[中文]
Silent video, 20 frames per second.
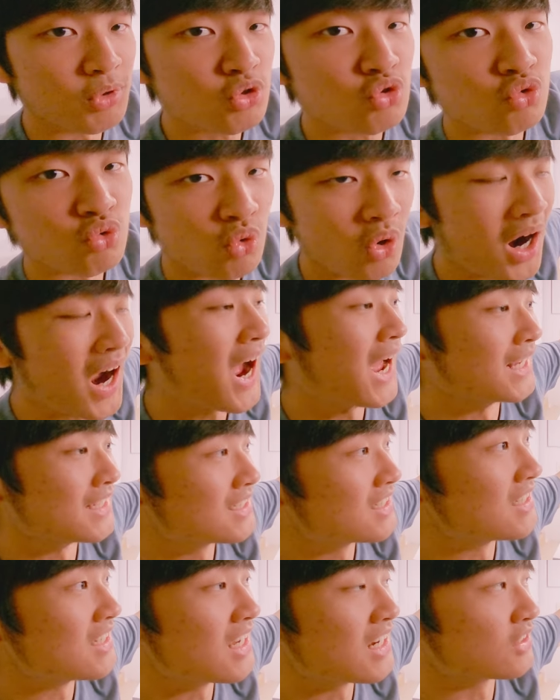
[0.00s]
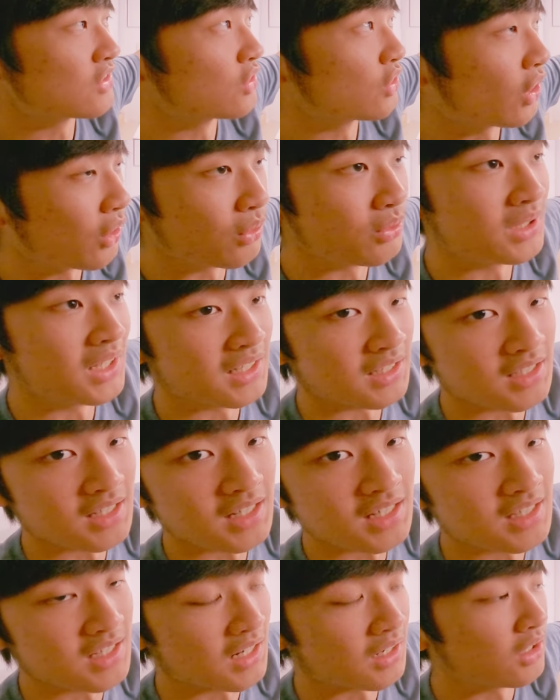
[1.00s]
们主光还是一样是头顶这
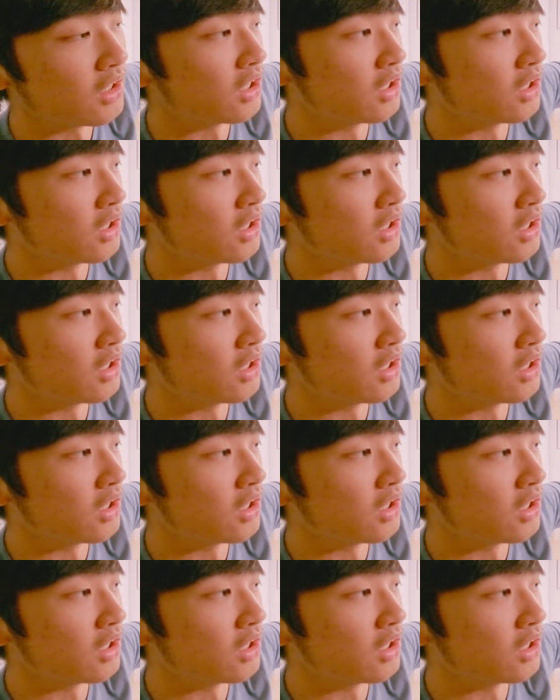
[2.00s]
一盏，